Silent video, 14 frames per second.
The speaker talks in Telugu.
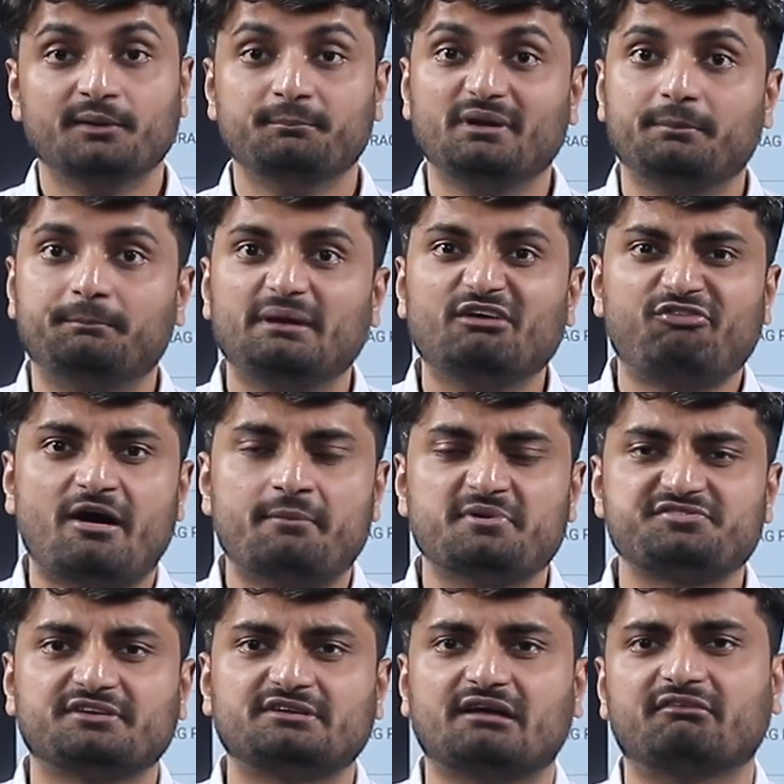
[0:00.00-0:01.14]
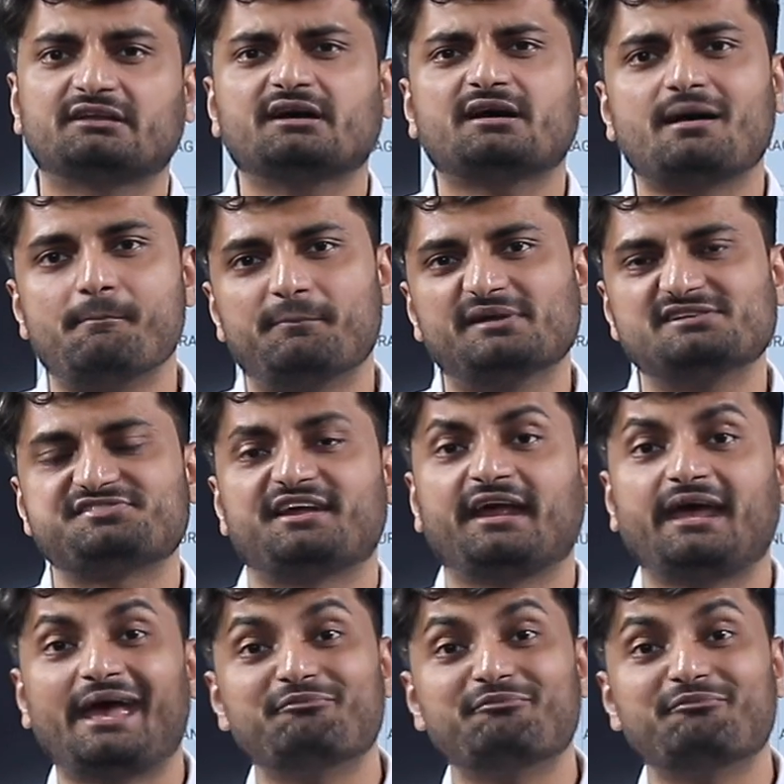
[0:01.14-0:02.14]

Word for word: మీరు బీ ఫార్మసీ తర్వాత కంపల్సరీ